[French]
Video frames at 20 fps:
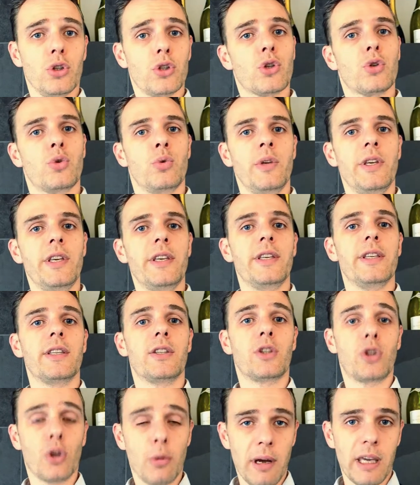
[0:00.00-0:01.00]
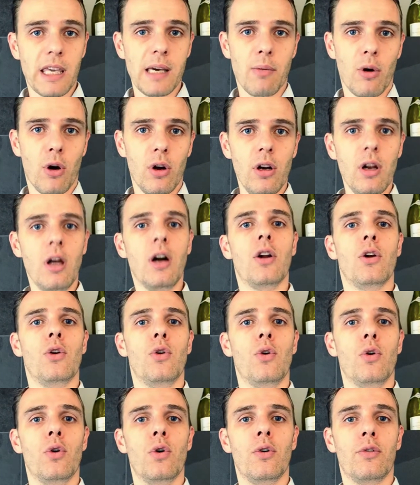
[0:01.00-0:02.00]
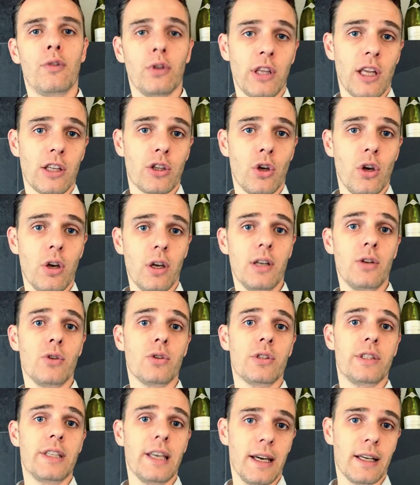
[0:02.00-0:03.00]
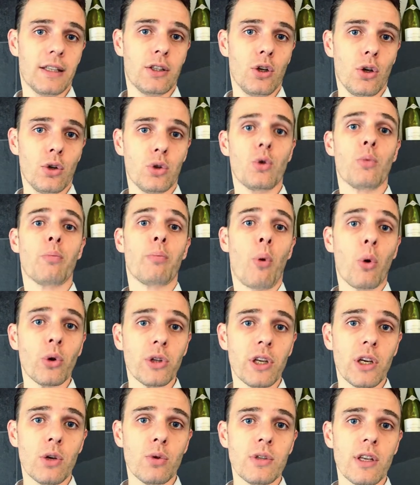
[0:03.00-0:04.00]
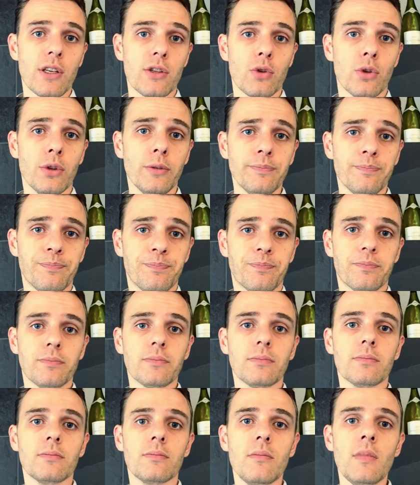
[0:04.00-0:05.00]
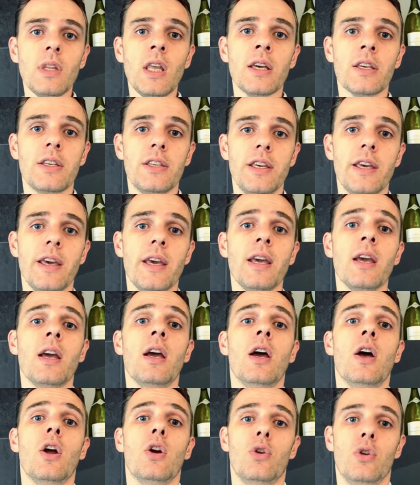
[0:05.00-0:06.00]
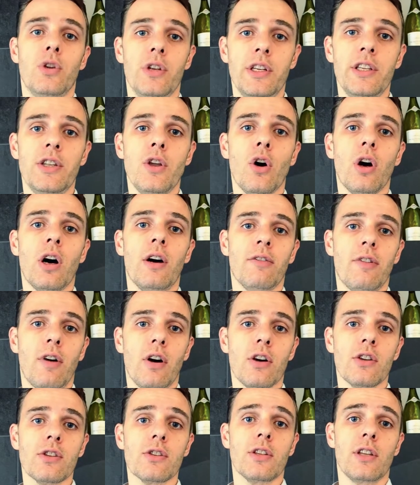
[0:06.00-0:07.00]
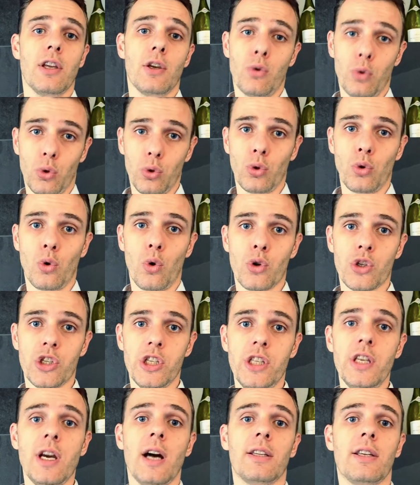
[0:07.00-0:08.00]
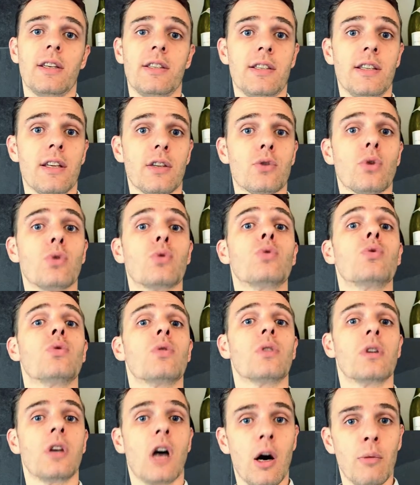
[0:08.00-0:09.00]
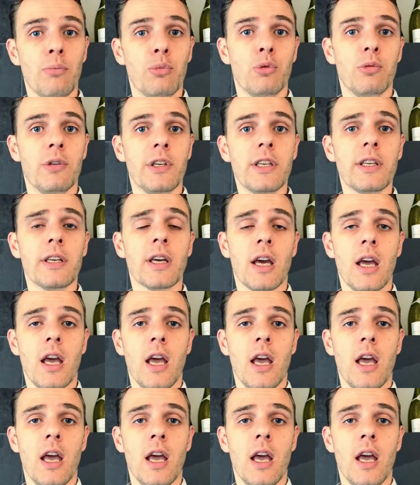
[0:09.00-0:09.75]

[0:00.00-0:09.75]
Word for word: je suis Thomas Cabrol, le fondateur et le directeur de Prodégustation, qui est leader en France des cours d'onologie à destination du grand public.